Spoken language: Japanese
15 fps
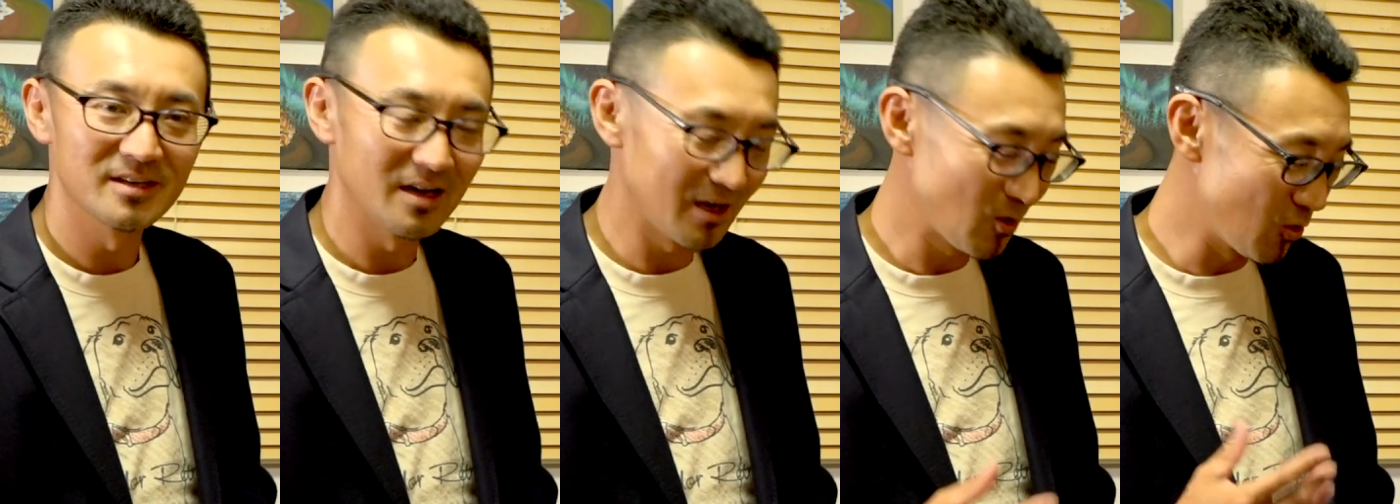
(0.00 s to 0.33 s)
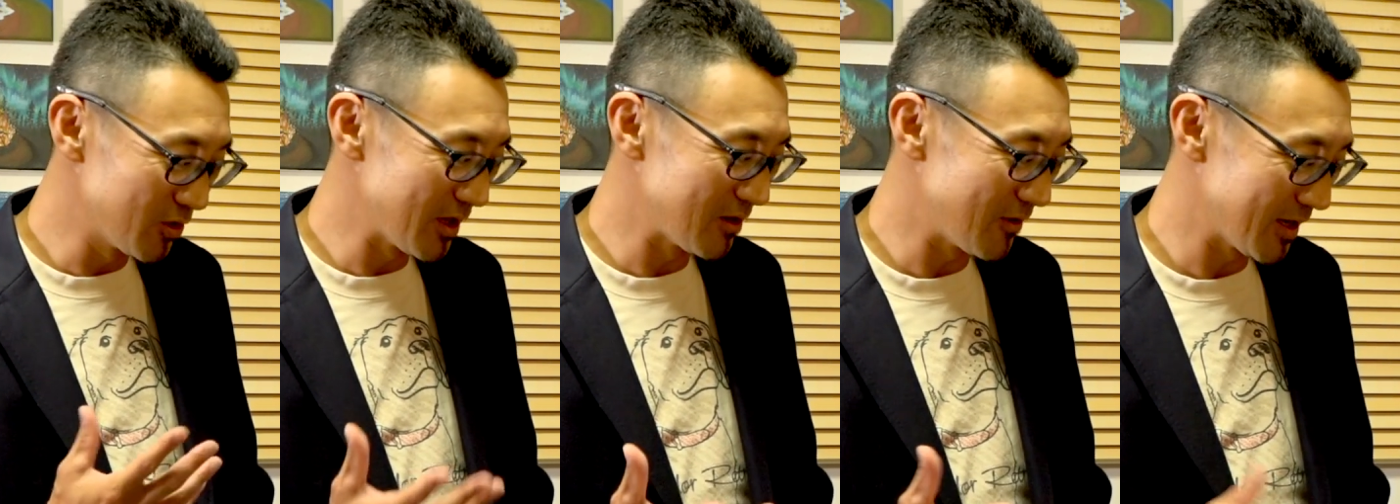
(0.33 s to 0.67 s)
はい、こ
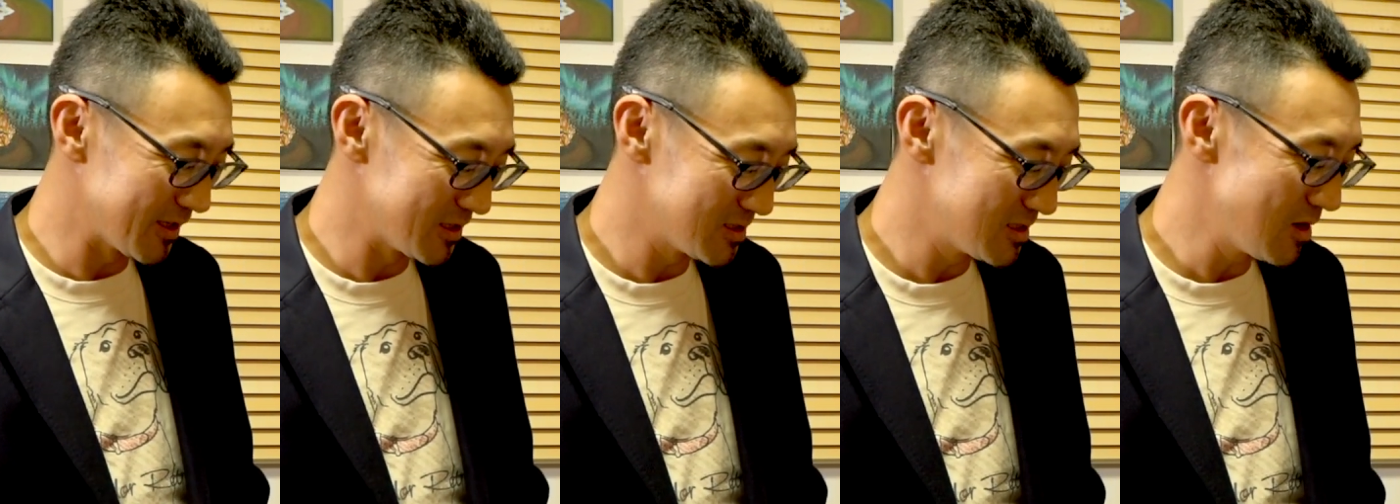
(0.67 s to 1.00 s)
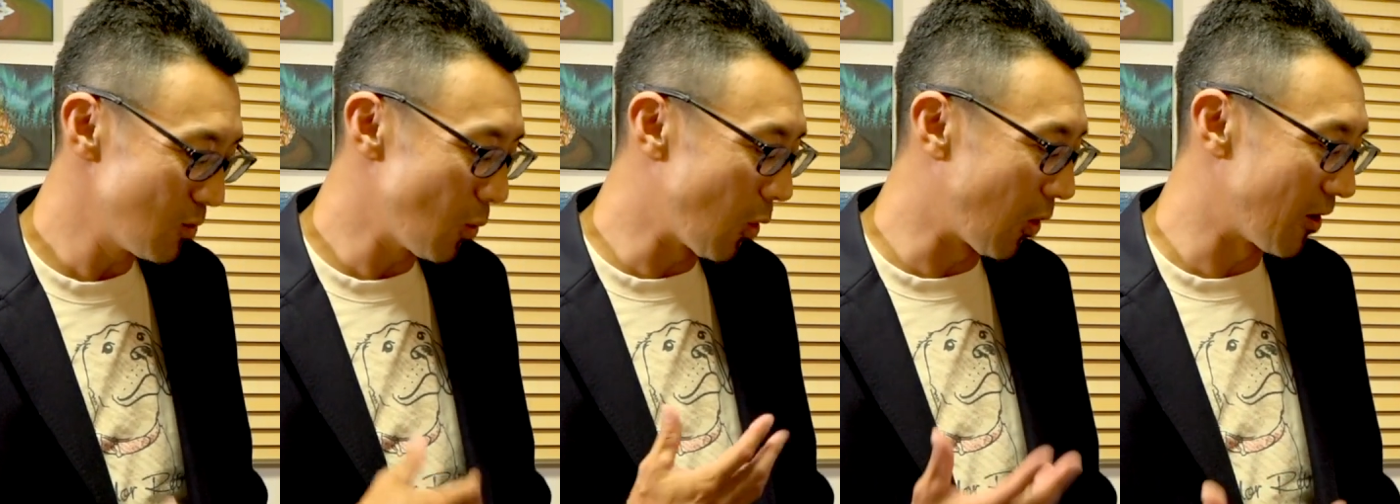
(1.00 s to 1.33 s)
うなるわけですね。
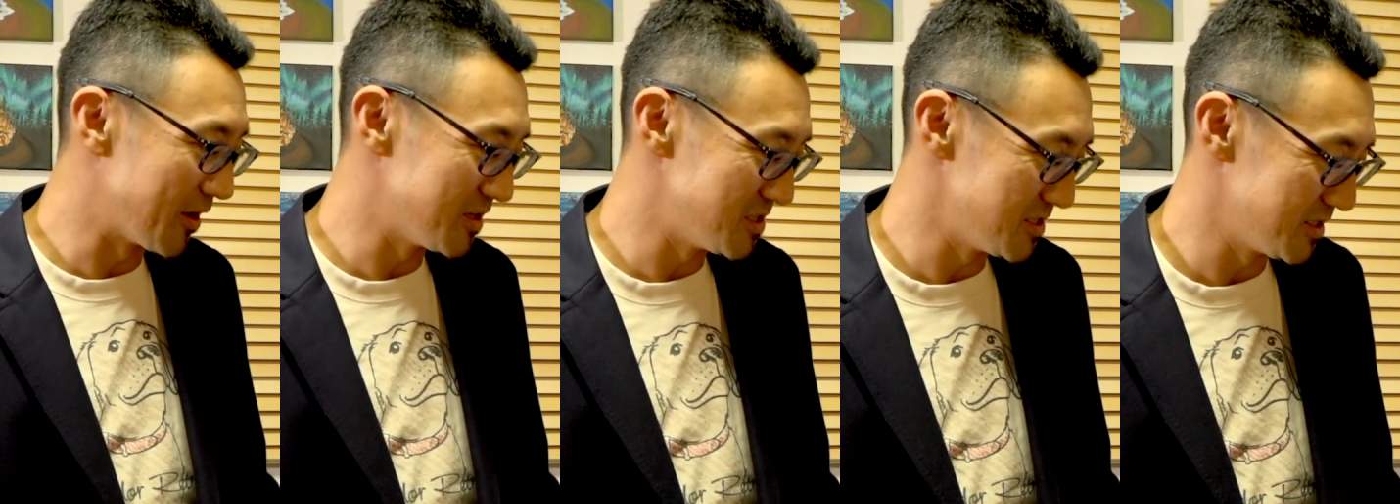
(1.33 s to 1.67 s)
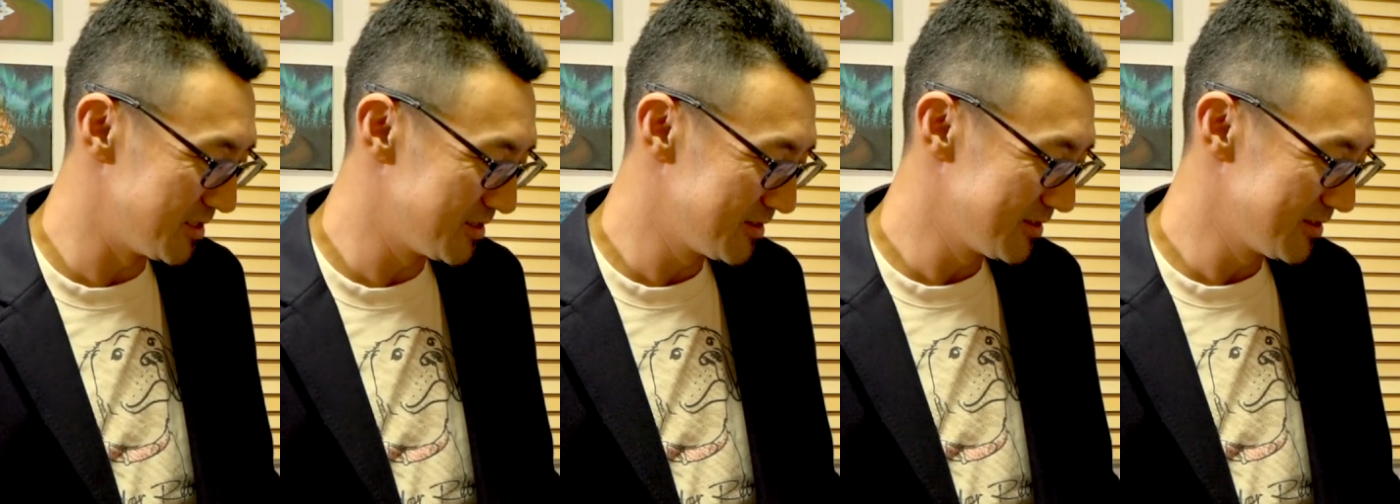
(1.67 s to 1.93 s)
warranty。